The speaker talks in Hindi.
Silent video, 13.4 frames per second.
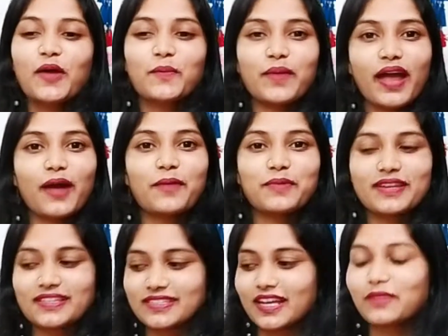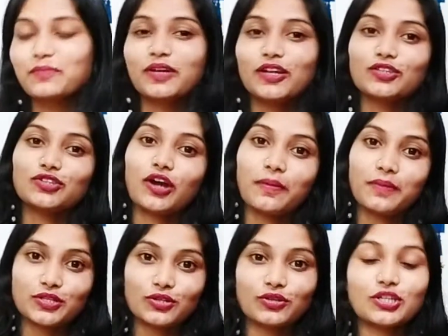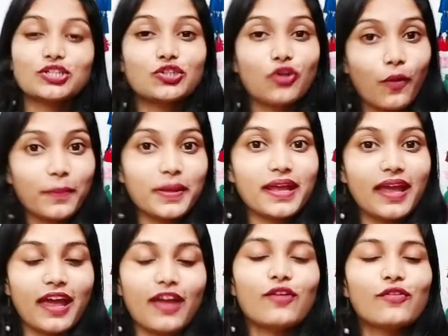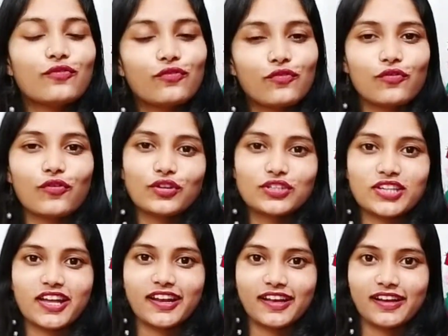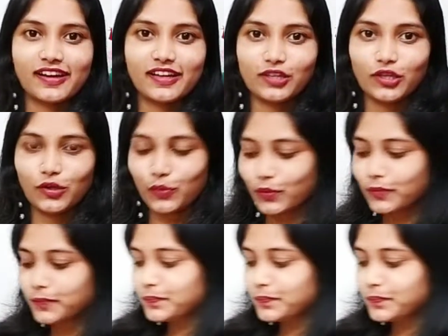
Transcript: मैं आपके साथ मेरी जो अमेजोन की शॉपिंग है वो शेयर कर लेती हूँ